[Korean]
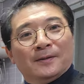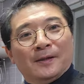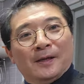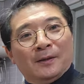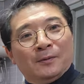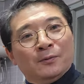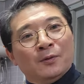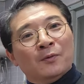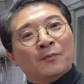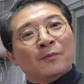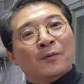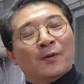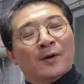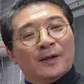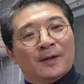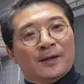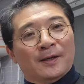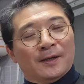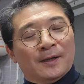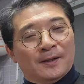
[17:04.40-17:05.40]
냉동
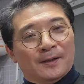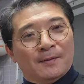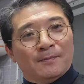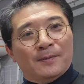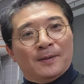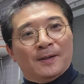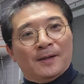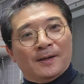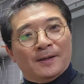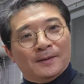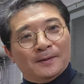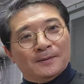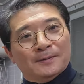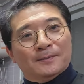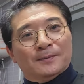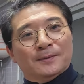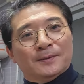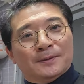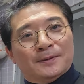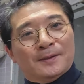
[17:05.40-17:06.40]
보관하게 됩니다.
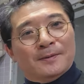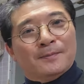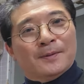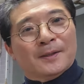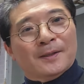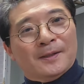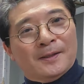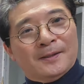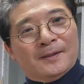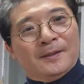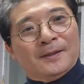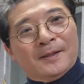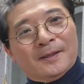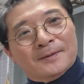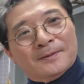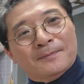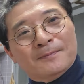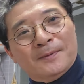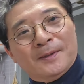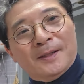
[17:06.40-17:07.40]
여러분, 설명을
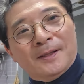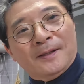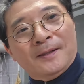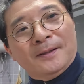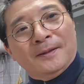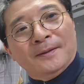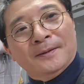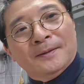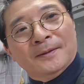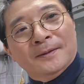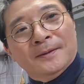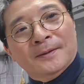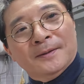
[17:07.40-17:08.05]
해드리겠습니다.